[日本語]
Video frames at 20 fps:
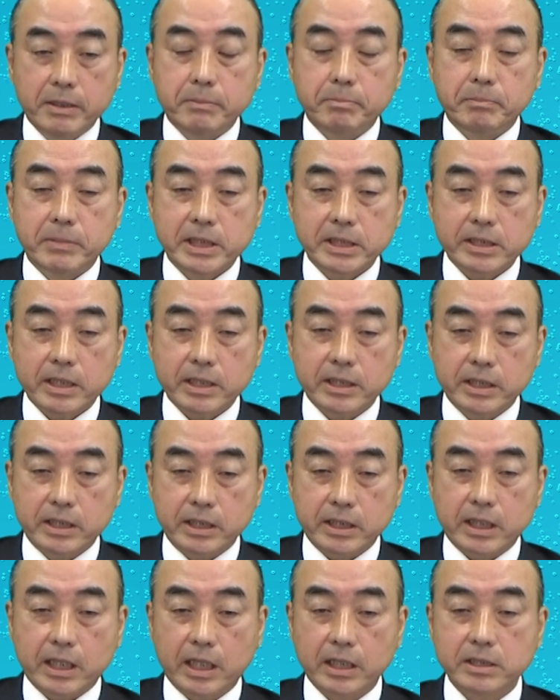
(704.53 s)
まさ
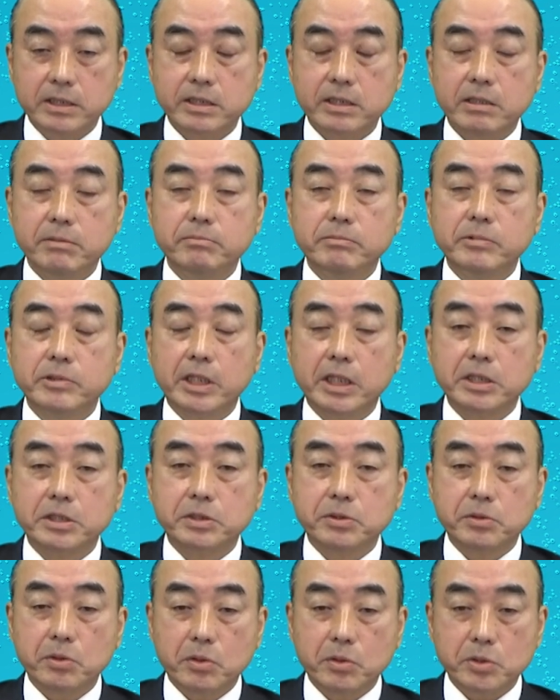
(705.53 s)
に完全無
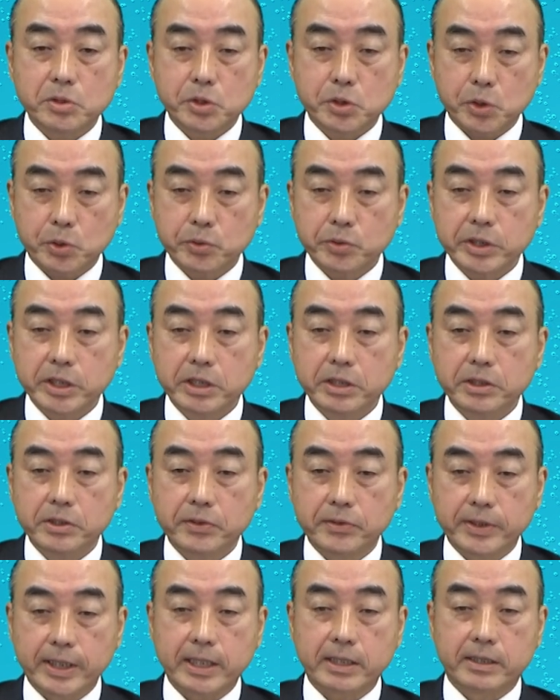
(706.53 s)
欠の食品
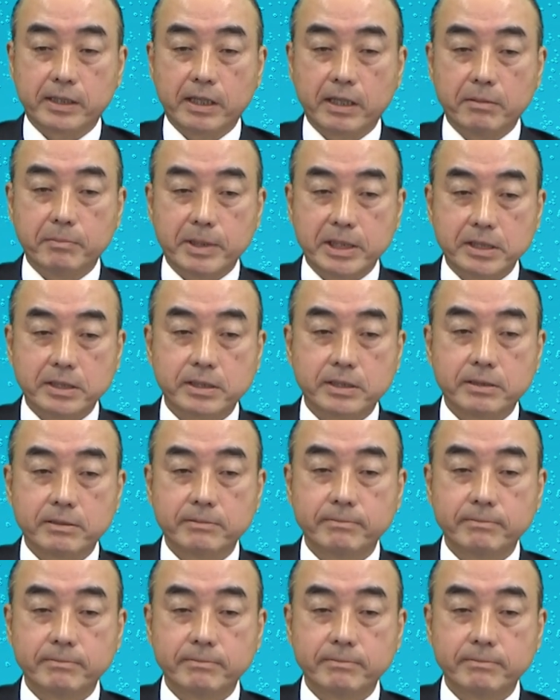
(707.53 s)
となっています。